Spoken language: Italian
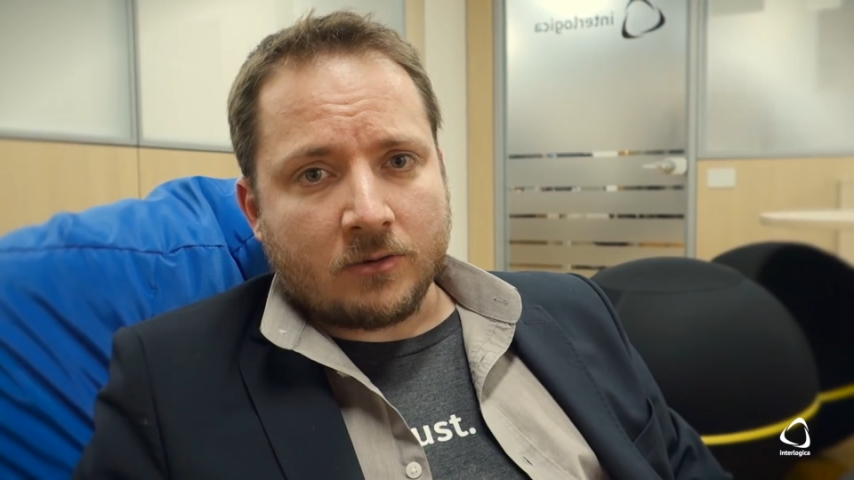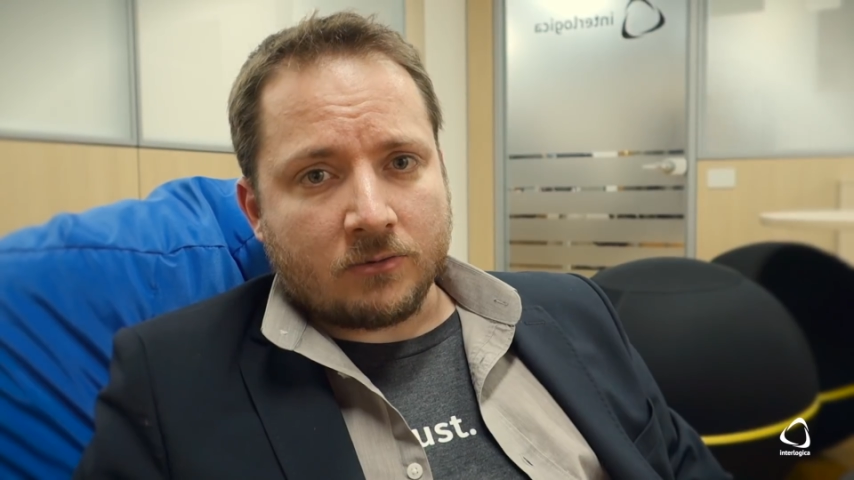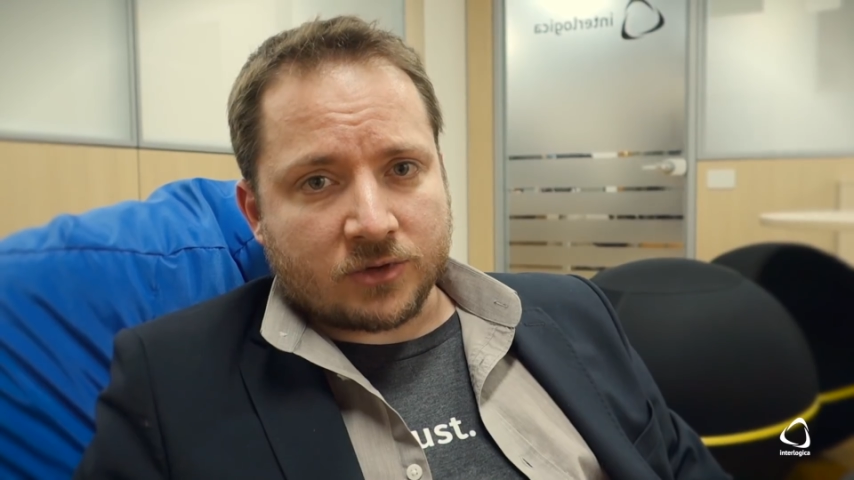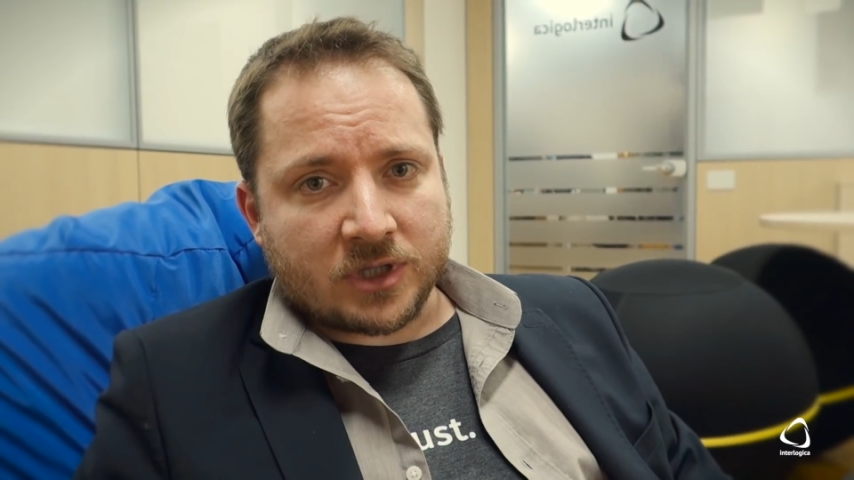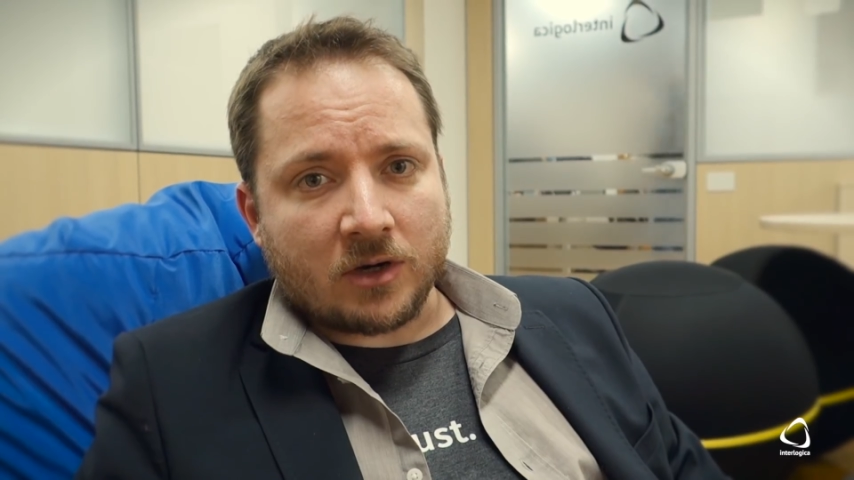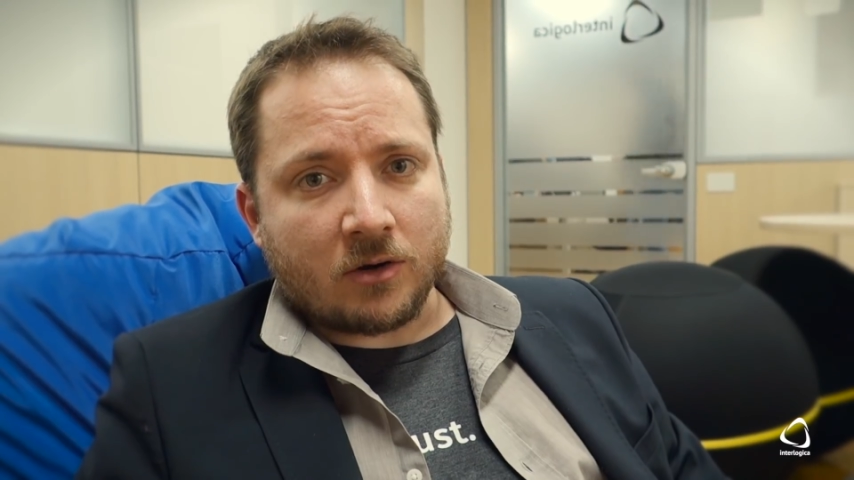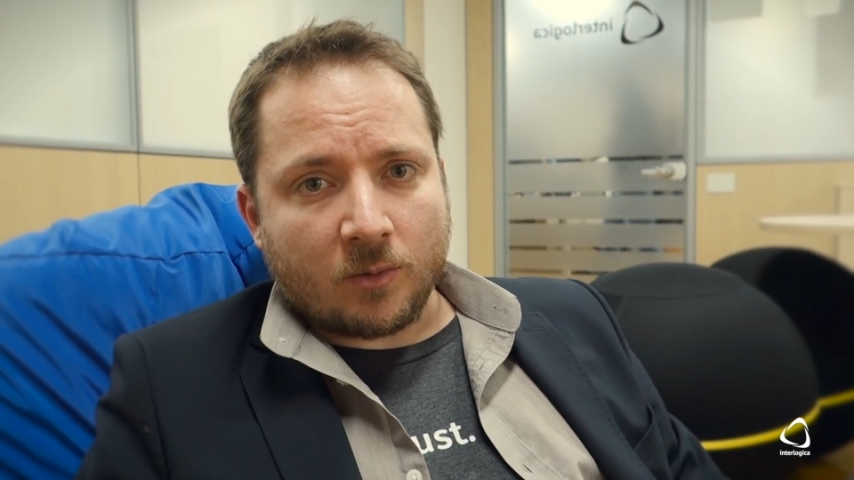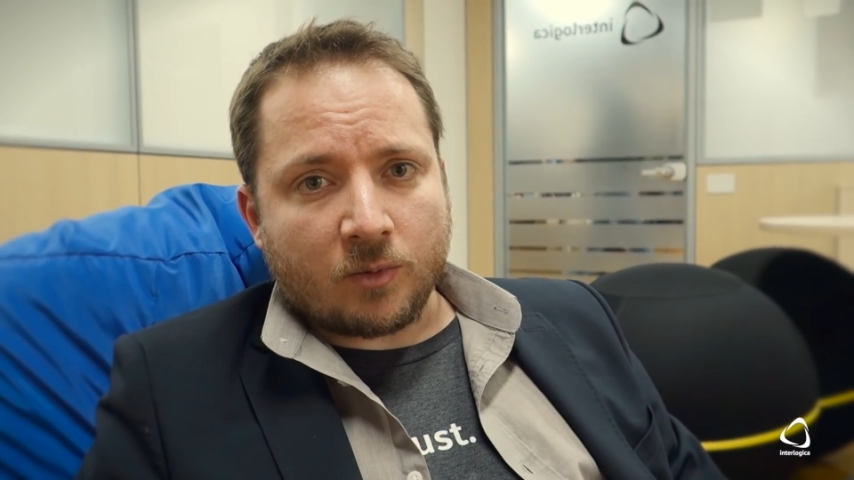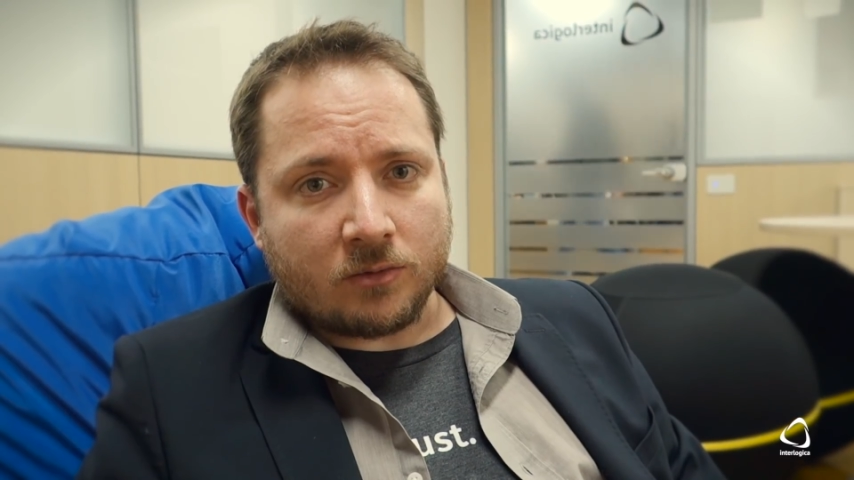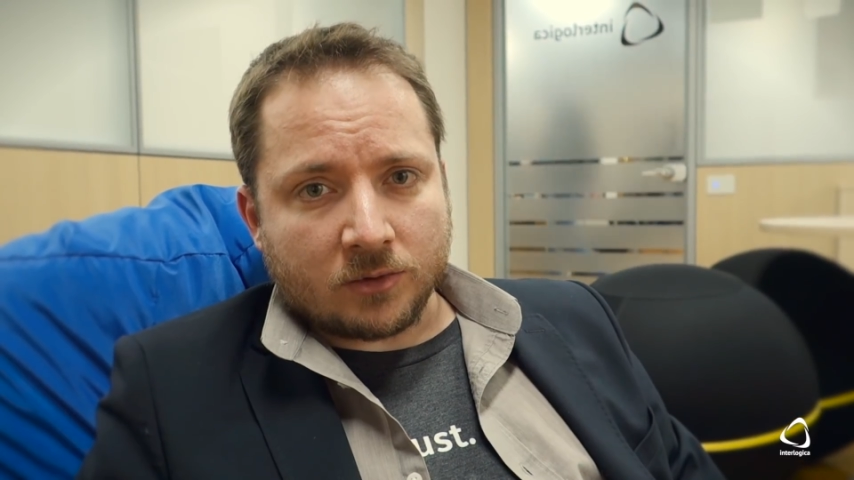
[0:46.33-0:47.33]
un
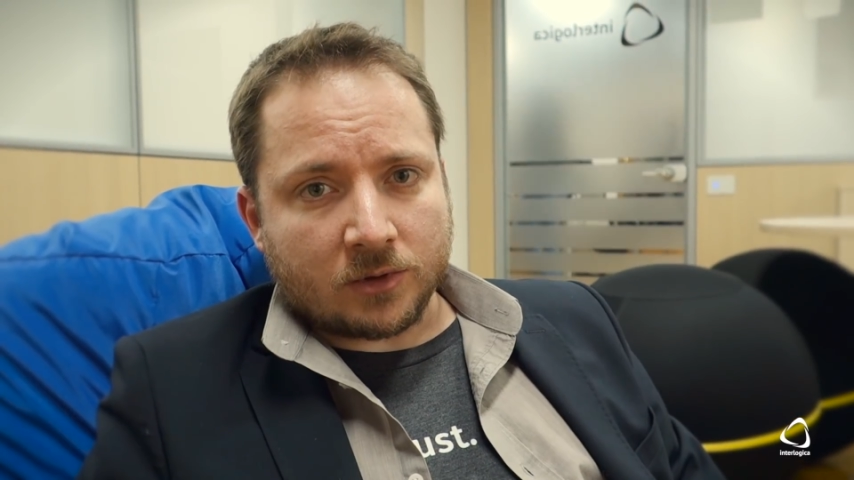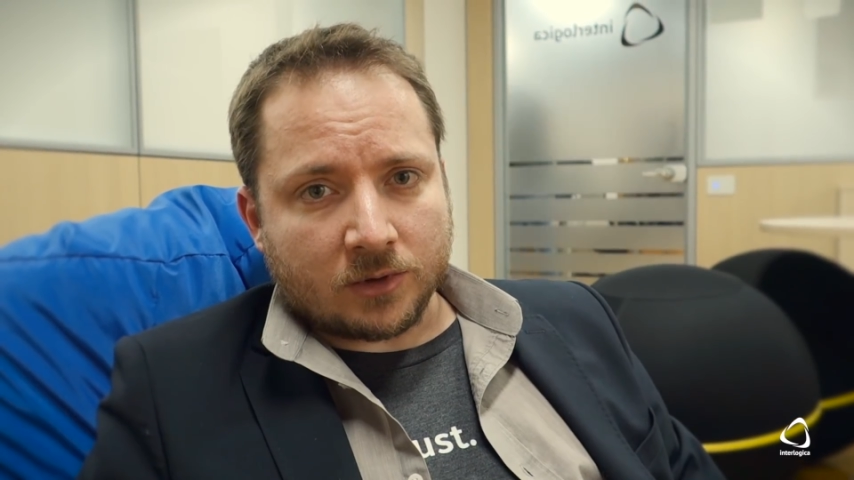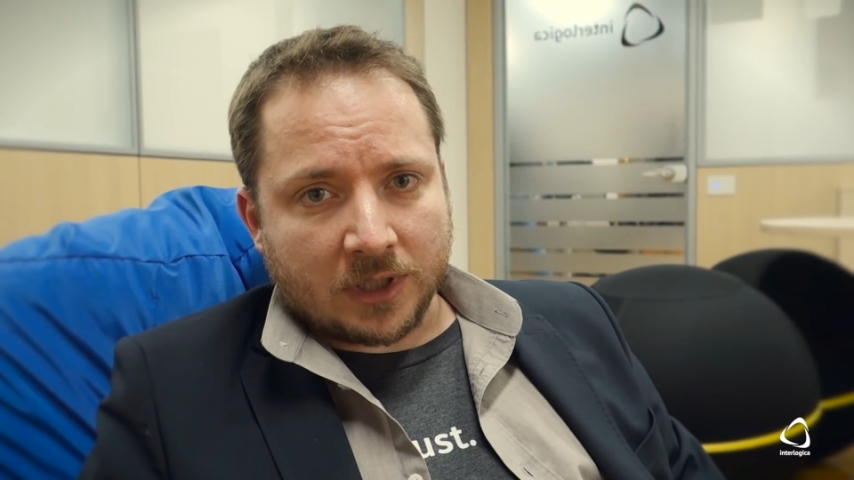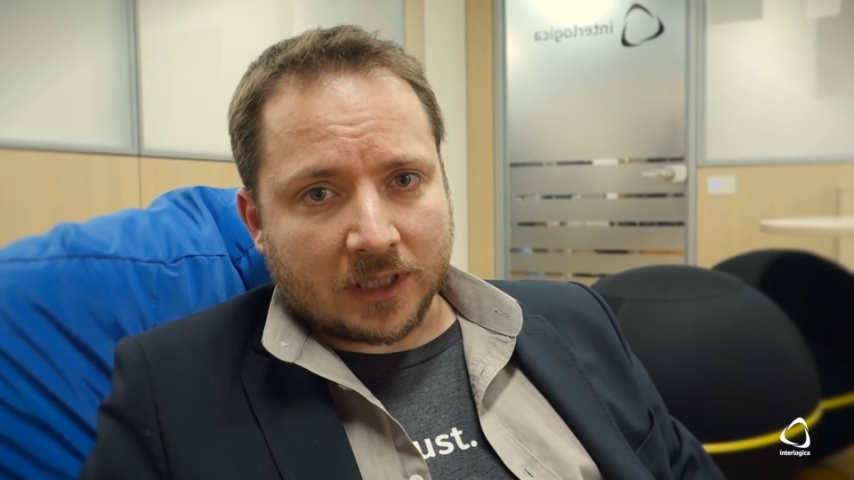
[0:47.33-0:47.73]
singolo punto di